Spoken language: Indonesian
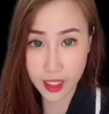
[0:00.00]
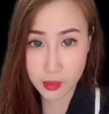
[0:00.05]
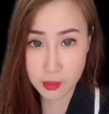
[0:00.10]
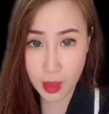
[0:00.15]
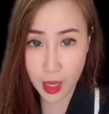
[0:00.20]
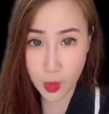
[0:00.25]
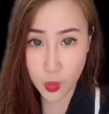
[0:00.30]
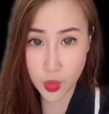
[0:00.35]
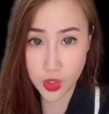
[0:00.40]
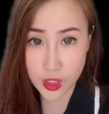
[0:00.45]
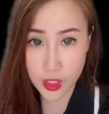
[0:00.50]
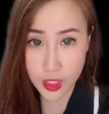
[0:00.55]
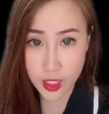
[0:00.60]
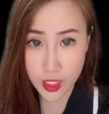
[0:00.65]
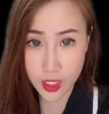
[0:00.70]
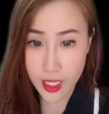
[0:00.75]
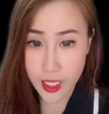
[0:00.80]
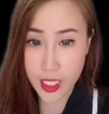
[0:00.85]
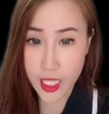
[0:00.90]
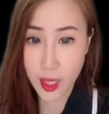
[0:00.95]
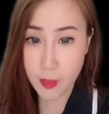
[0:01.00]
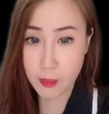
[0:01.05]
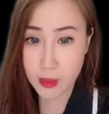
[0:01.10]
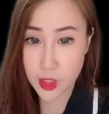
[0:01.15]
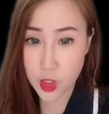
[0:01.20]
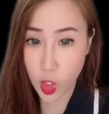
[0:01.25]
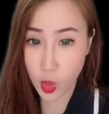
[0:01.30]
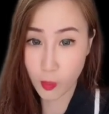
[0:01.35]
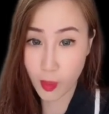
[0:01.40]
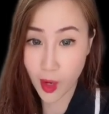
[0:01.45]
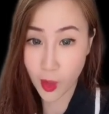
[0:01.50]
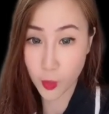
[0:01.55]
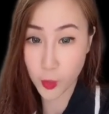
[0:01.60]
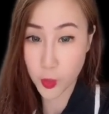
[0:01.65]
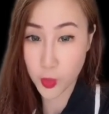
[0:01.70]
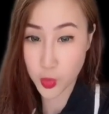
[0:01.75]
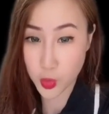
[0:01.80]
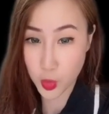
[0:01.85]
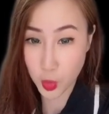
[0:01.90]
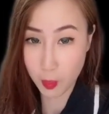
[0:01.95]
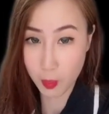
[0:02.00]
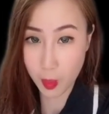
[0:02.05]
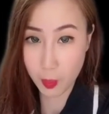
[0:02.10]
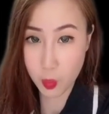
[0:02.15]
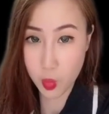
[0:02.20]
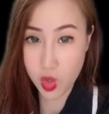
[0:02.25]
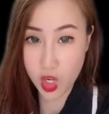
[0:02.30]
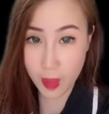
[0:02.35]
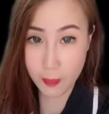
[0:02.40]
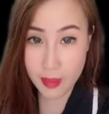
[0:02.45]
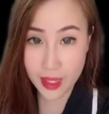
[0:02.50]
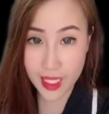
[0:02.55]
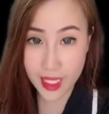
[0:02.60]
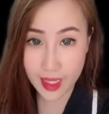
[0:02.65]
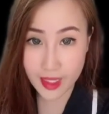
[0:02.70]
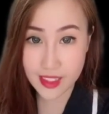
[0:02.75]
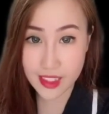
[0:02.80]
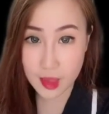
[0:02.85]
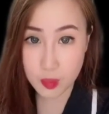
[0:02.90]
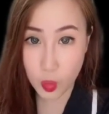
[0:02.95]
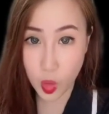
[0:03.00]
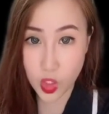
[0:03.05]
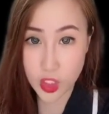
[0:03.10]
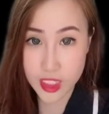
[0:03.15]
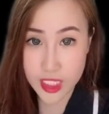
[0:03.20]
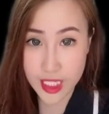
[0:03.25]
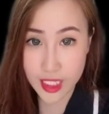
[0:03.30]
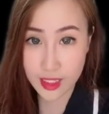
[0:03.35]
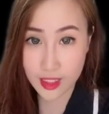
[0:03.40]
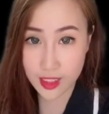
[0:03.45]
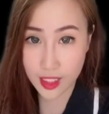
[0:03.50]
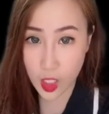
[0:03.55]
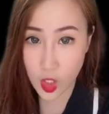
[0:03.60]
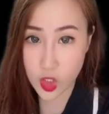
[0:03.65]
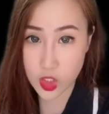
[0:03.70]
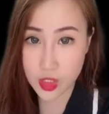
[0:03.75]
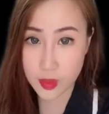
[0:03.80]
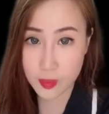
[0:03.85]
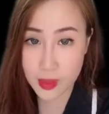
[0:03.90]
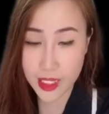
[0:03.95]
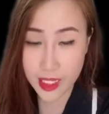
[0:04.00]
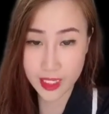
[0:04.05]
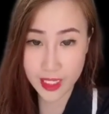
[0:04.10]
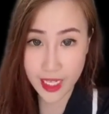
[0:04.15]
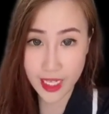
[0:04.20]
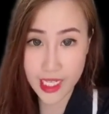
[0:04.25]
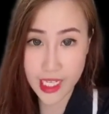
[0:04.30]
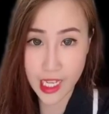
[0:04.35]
maut yang mencoba untuk membuka pikiran si bocil kalau sebenarnya dia